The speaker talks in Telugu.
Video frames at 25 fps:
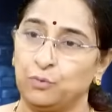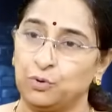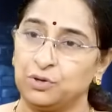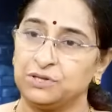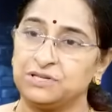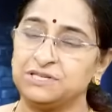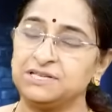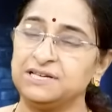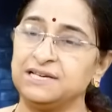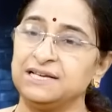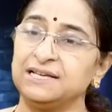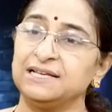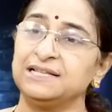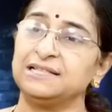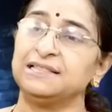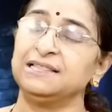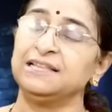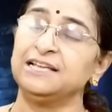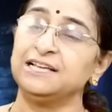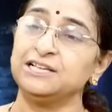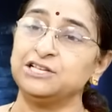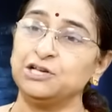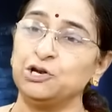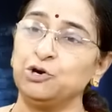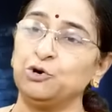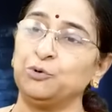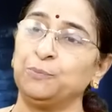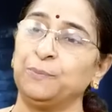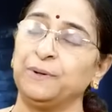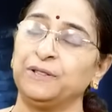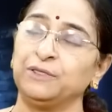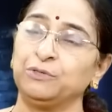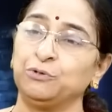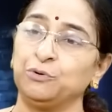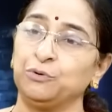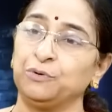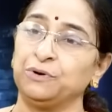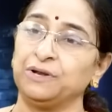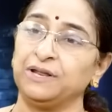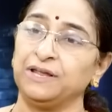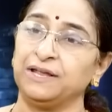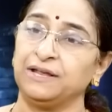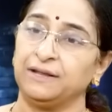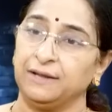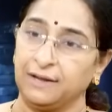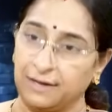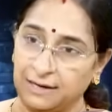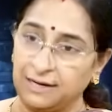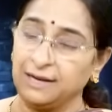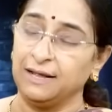వచ్చి నిజ రూపంతో
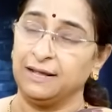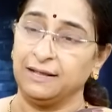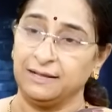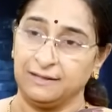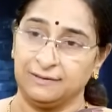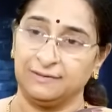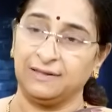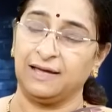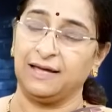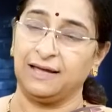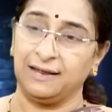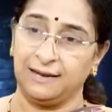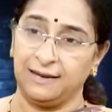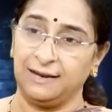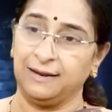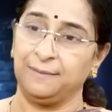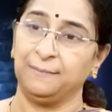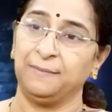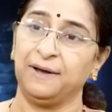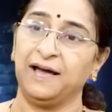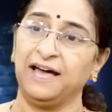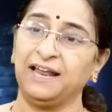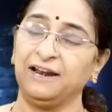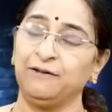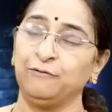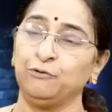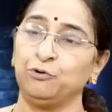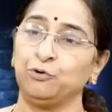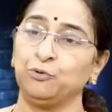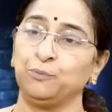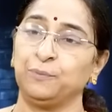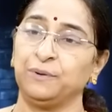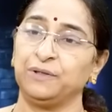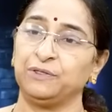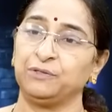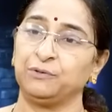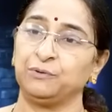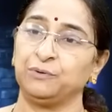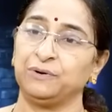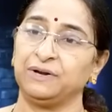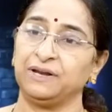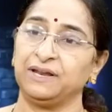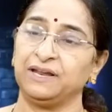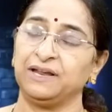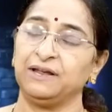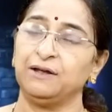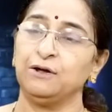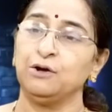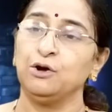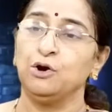అంటే సాయి మానవ రూపంతో
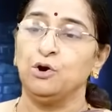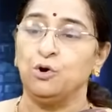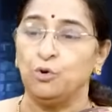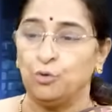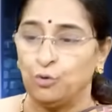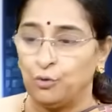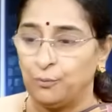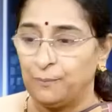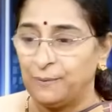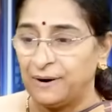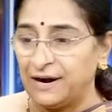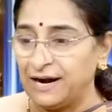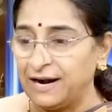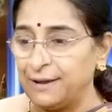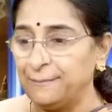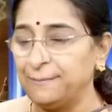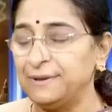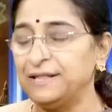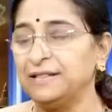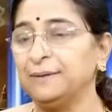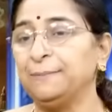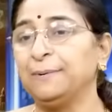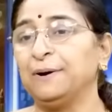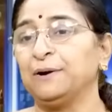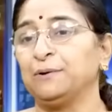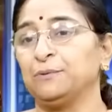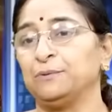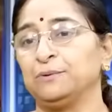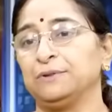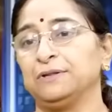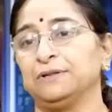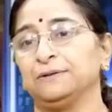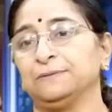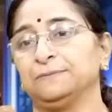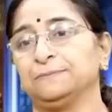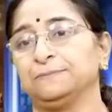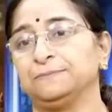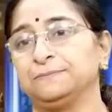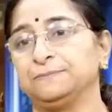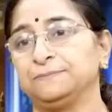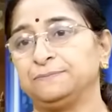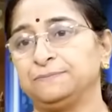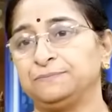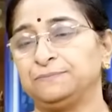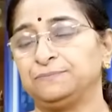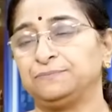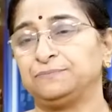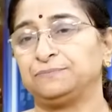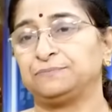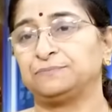ఓ బండ మీద పడుకుంది
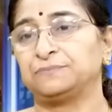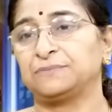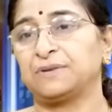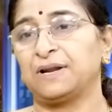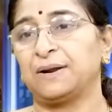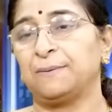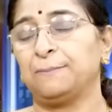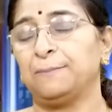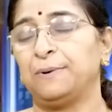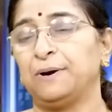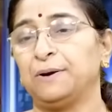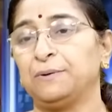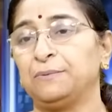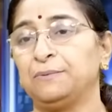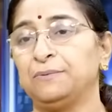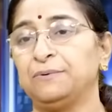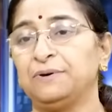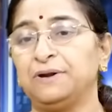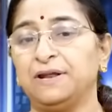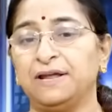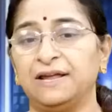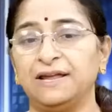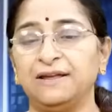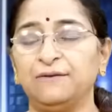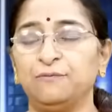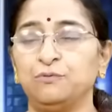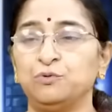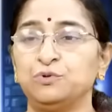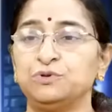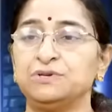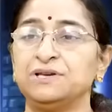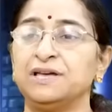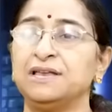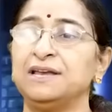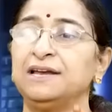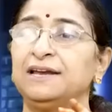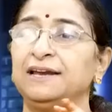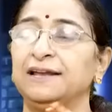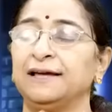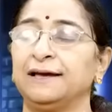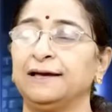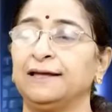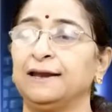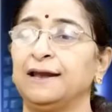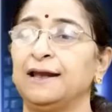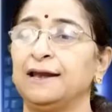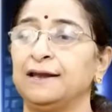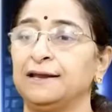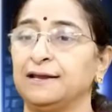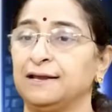పడుకుంటే ఈ ఉజ్జయిని
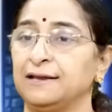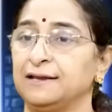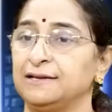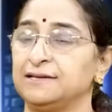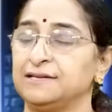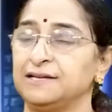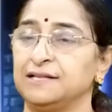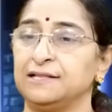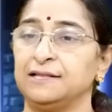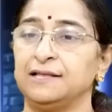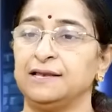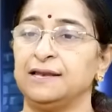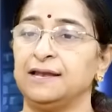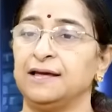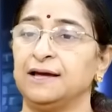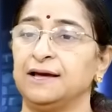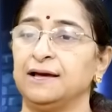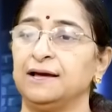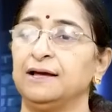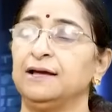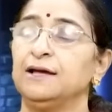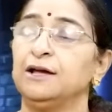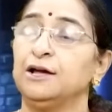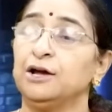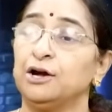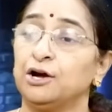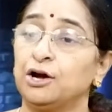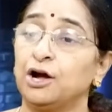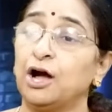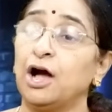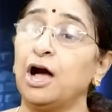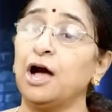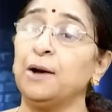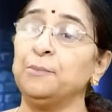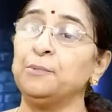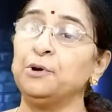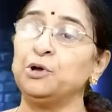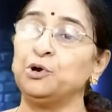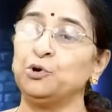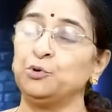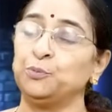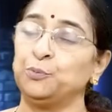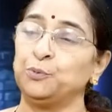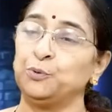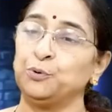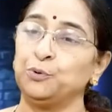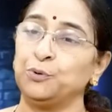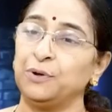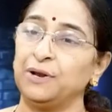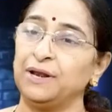నగరానికి చెందిన
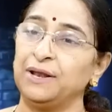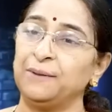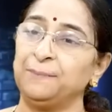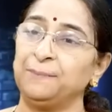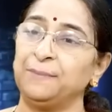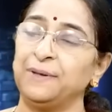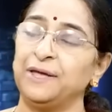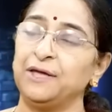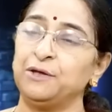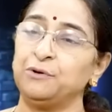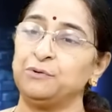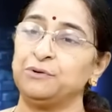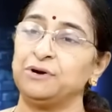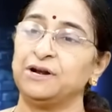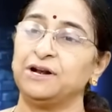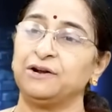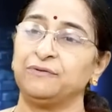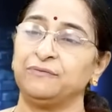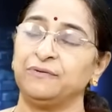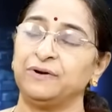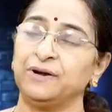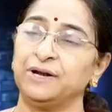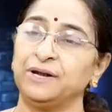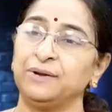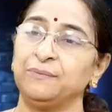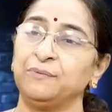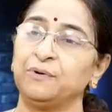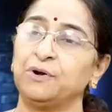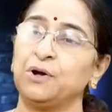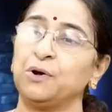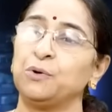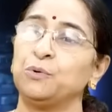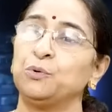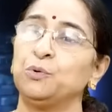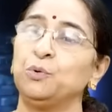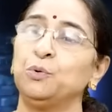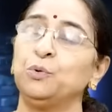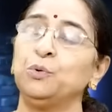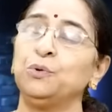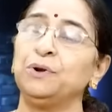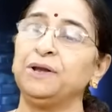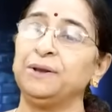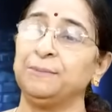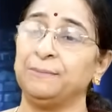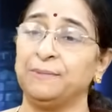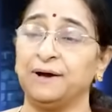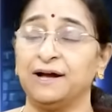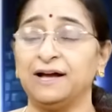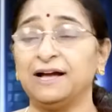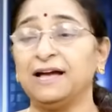కామరూపుడు అనే పేరున్నటువంటి ఒక గూని
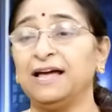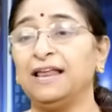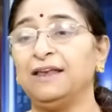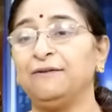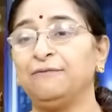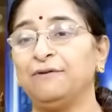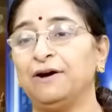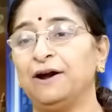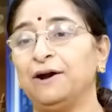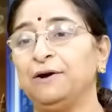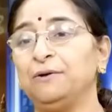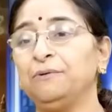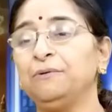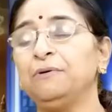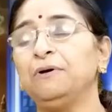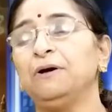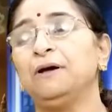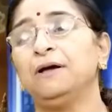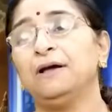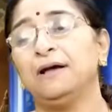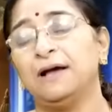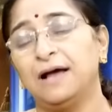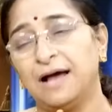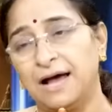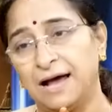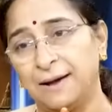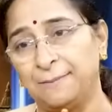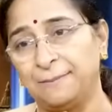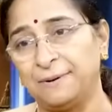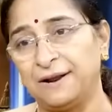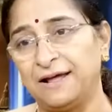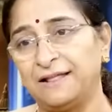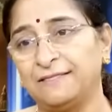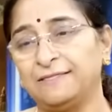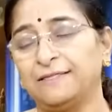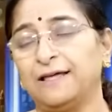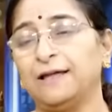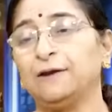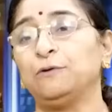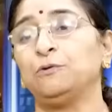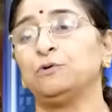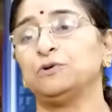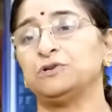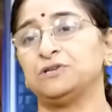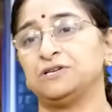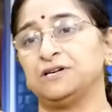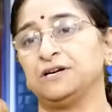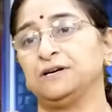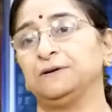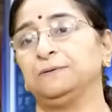మంగలివాడు ఆ ప్రాంతానికి
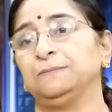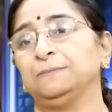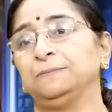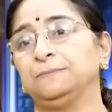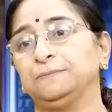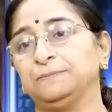వచ్చాడు